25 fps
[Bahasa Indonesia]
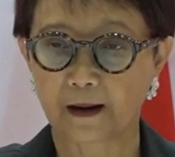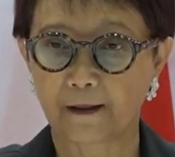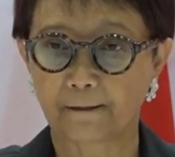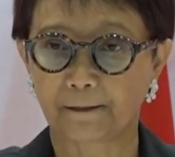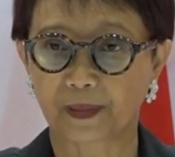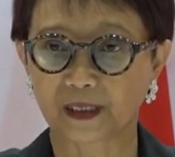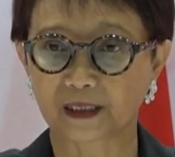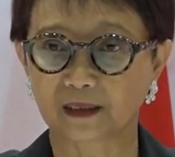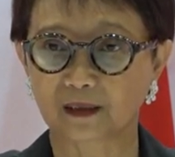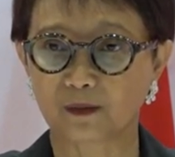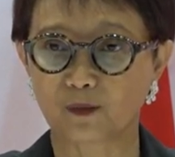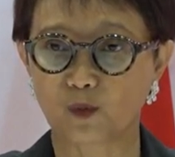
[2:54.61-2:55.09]

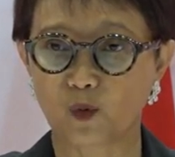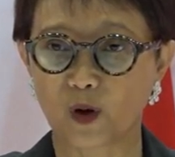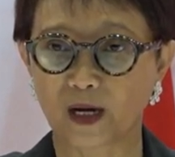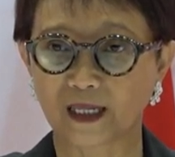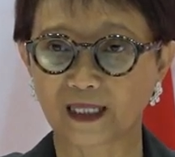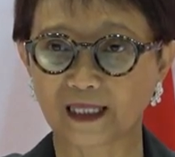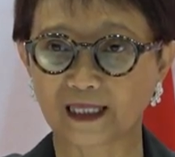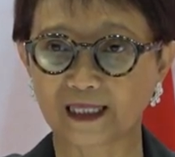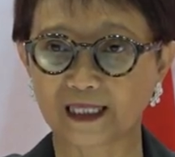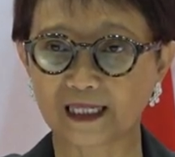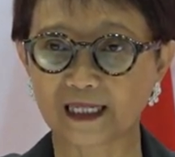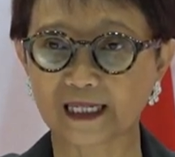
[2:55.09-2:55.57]

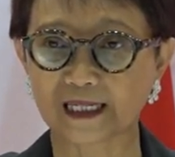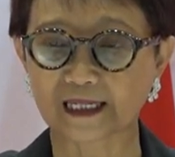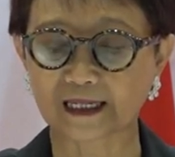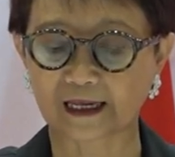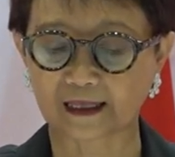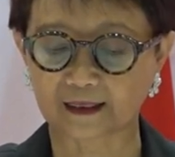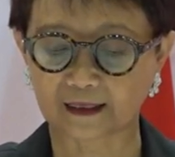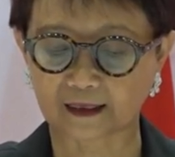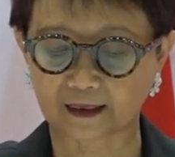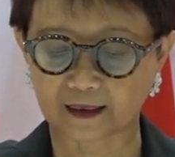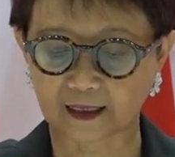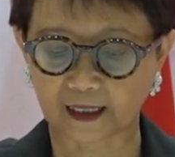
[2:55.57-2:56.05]
pertemuan
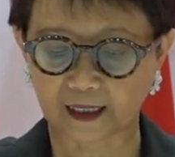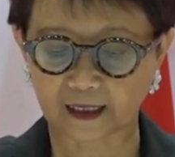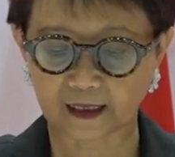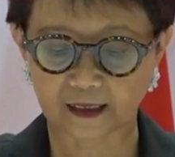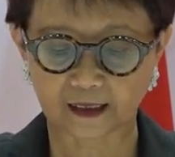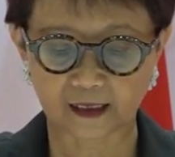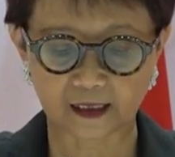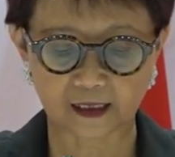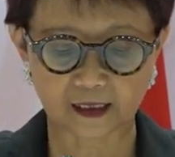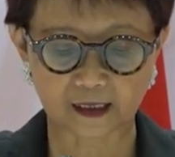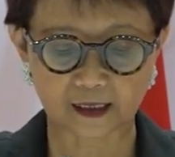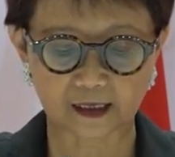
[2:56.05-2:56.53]
tingkat
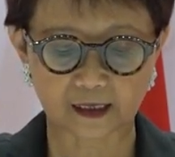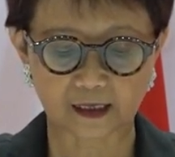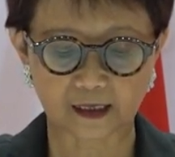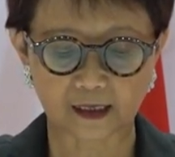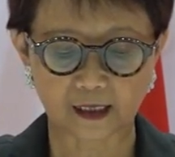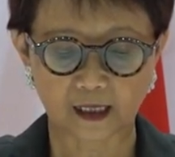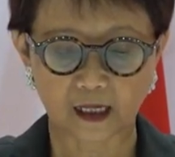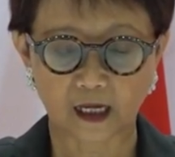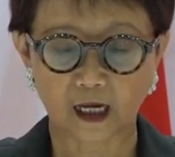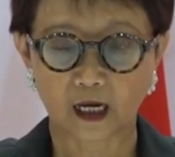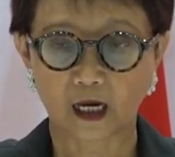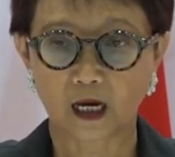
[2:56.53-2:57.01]
teknis
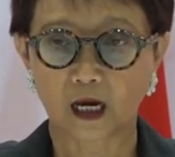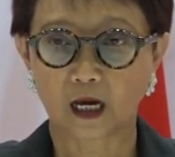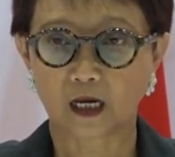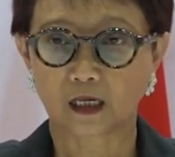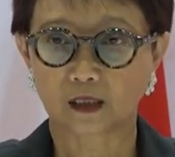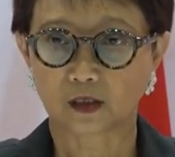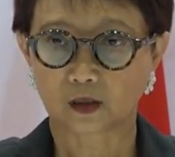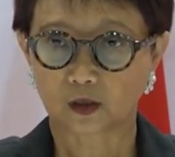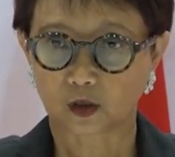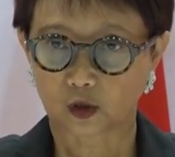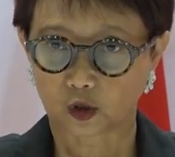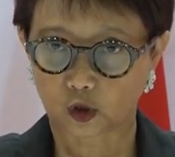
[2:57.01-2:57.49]

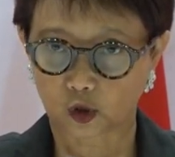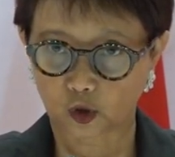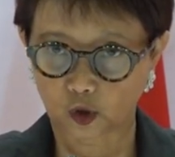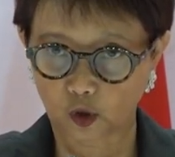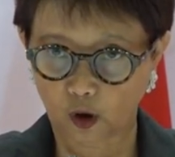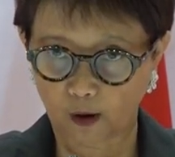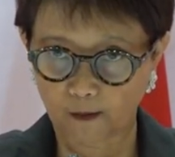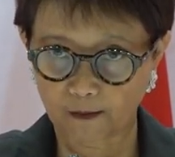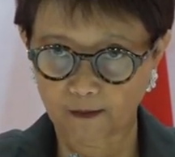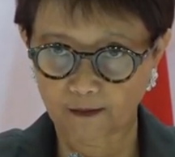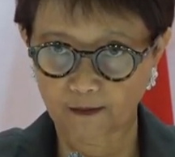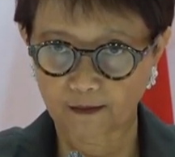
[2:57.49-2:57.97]

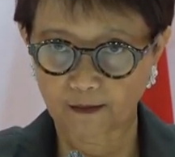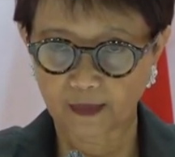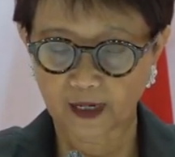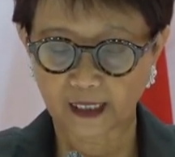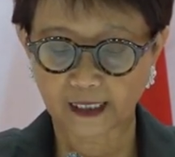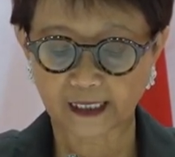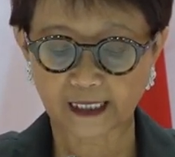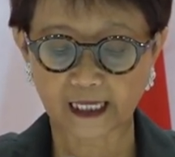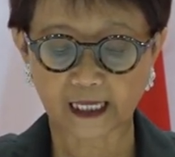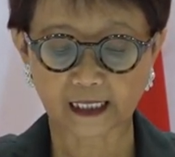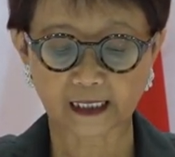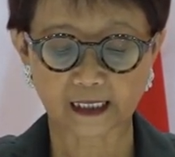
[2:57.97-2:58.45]
SOM
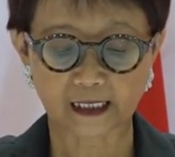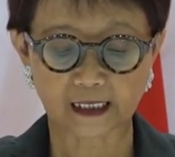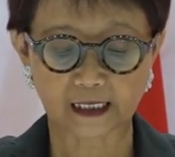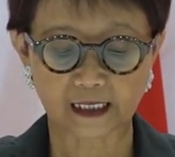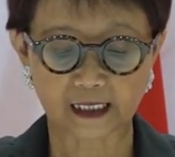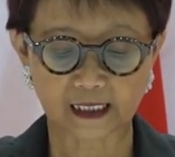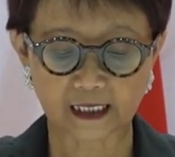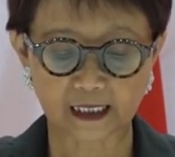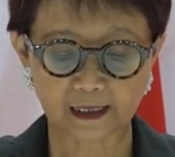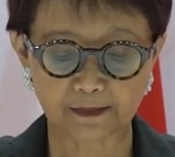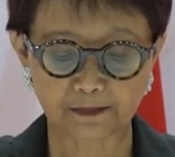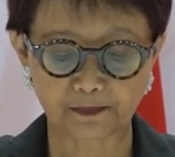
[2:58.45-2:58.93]
dan
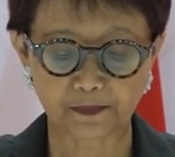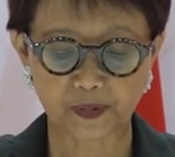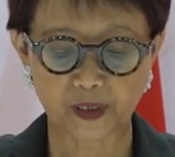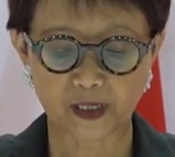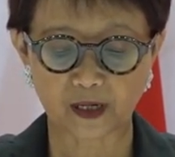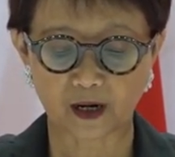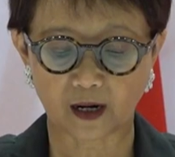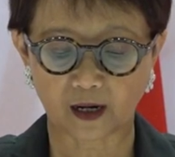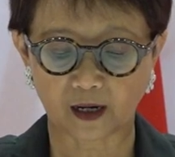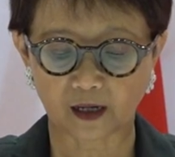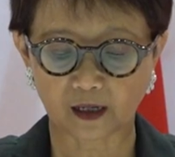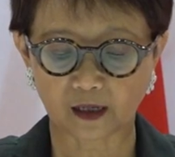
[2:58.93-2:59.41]

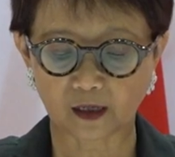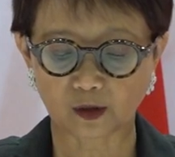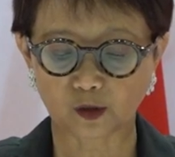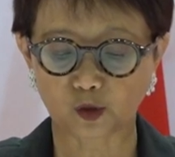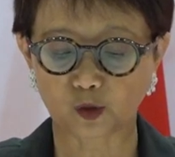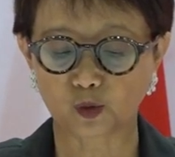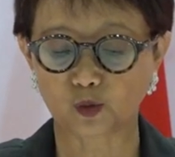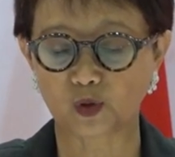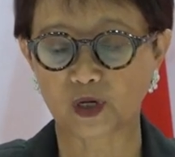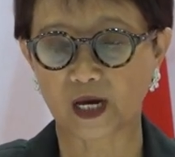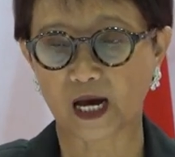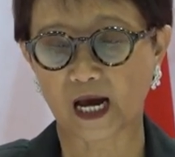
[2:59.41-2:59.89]
CPR
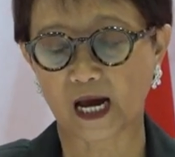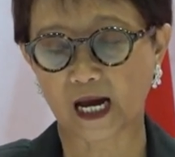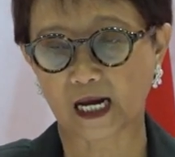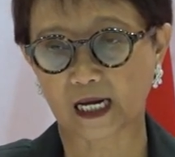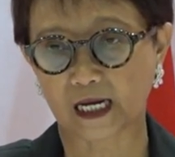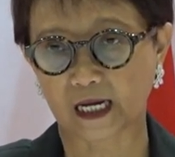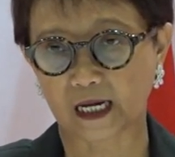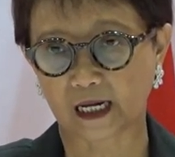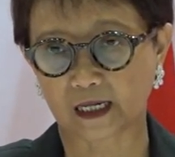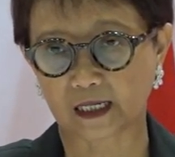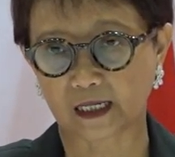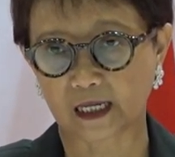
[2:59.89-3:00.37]
sudah
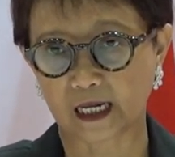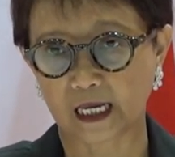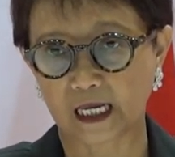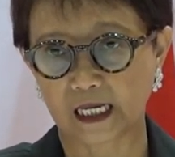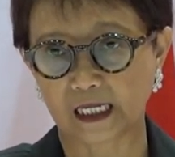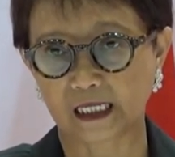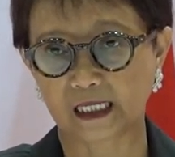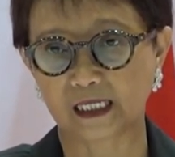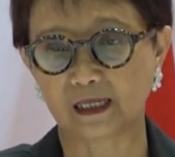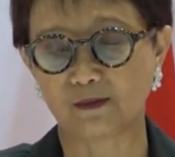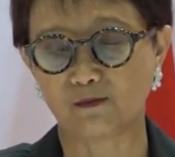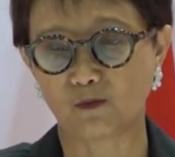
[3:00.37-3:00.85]
akan
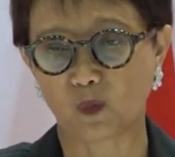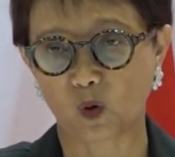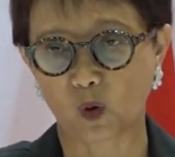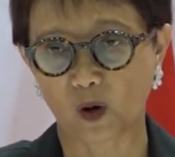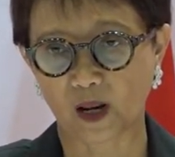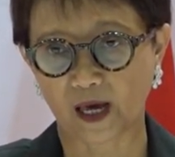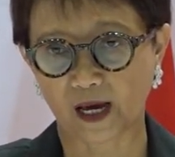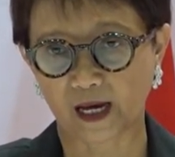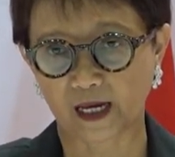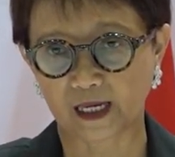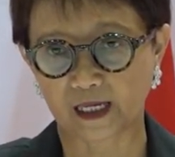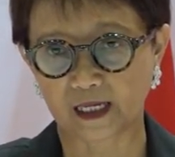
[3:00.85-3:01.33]

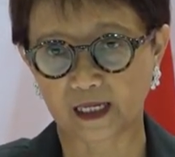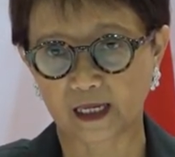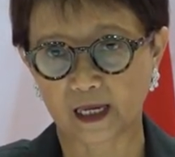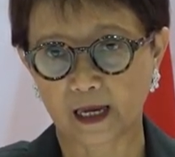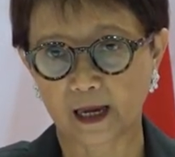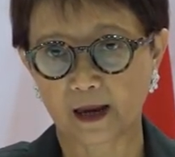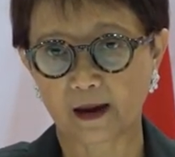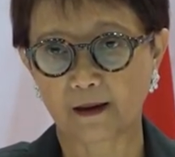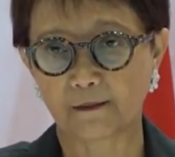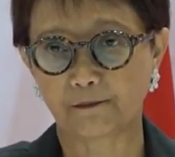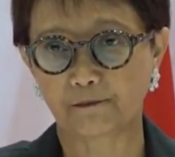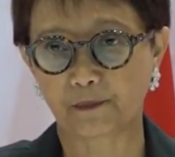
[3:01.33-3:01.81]
dimulai
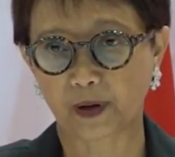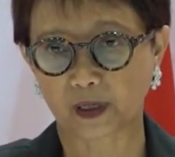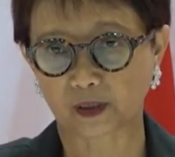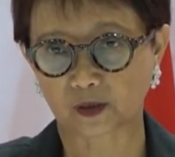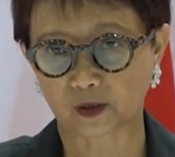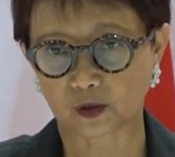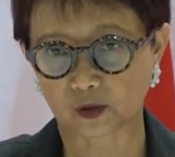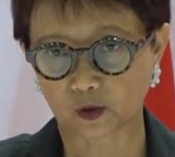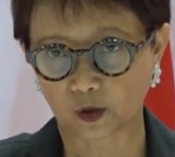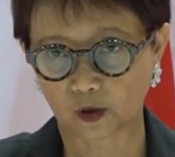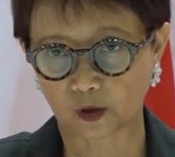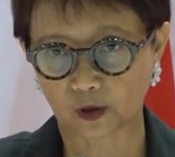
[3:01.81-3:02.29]

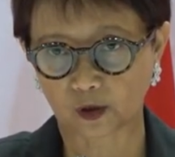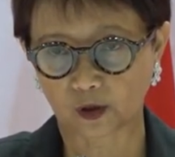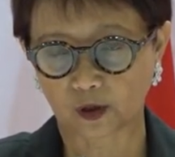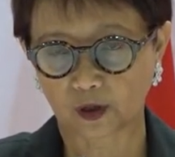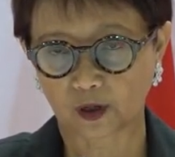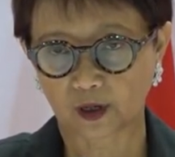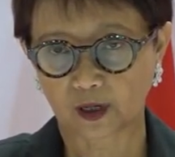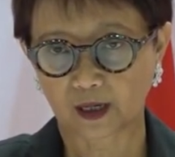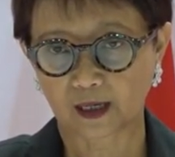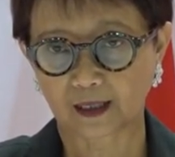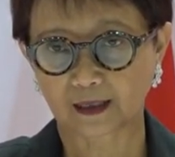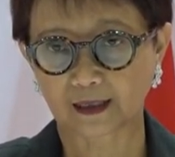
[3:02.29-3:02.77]
besok
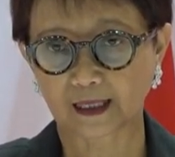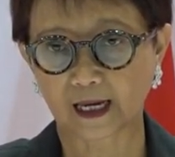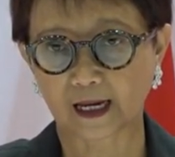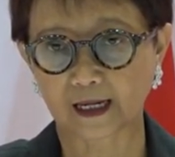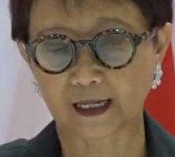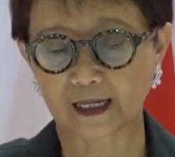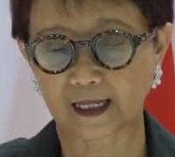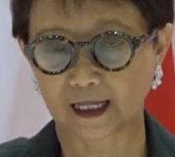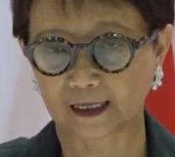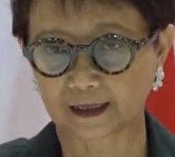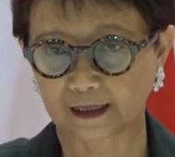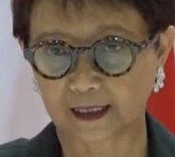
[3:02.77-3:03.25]

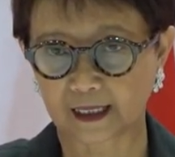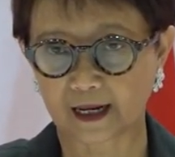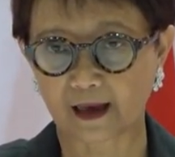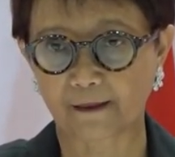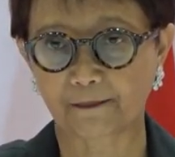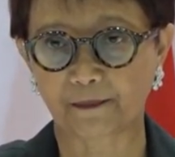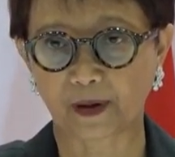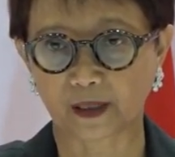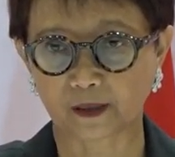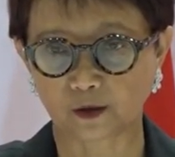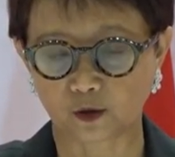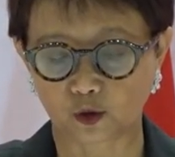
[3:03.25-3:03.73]
tanggal
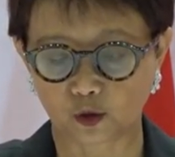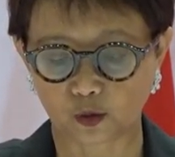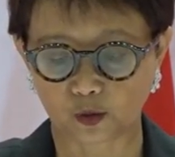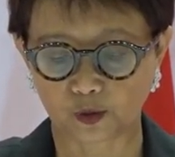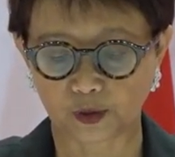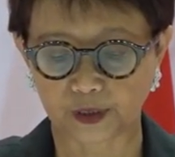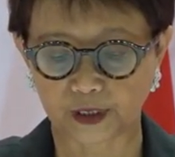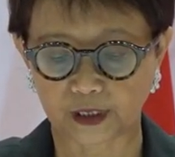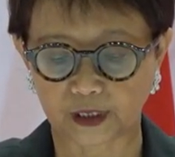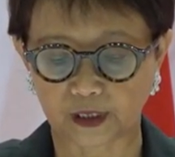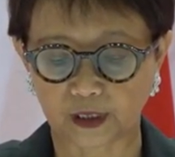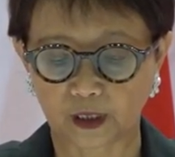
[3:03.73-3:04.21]
8
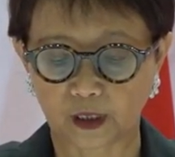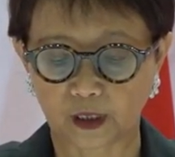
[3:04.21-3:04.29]
Juli